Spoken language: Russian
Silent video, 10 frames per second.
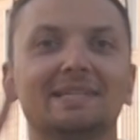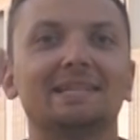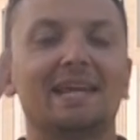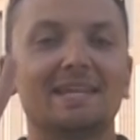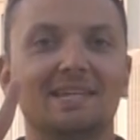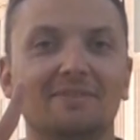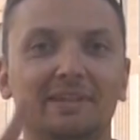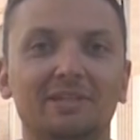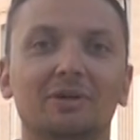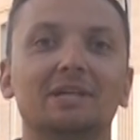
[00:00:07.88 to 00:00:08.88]
и это третье
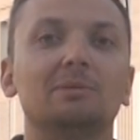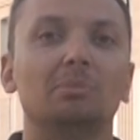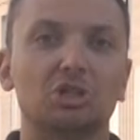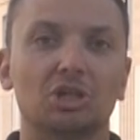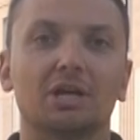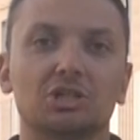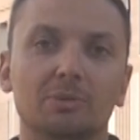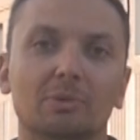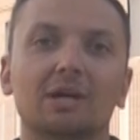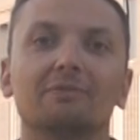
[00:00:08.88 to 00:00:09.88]
видео о типичных
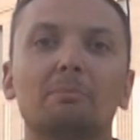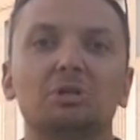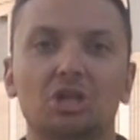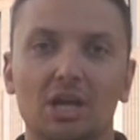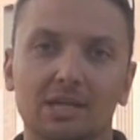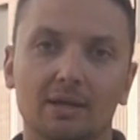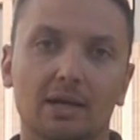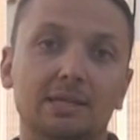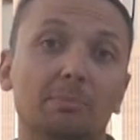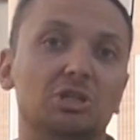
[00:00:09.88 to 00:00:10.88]
ошибках в общении,
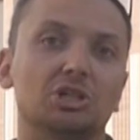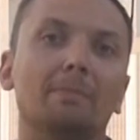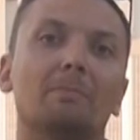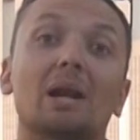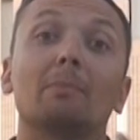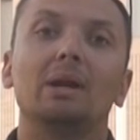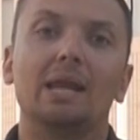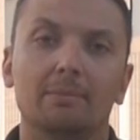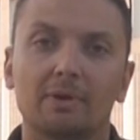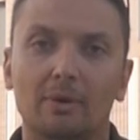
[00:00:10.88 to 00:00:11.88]
о типичной
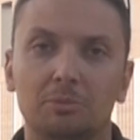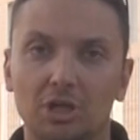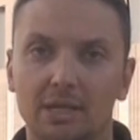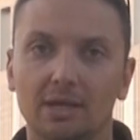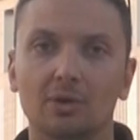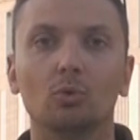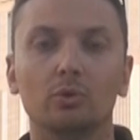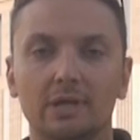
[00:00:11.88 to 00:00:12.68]
проблеме в общении у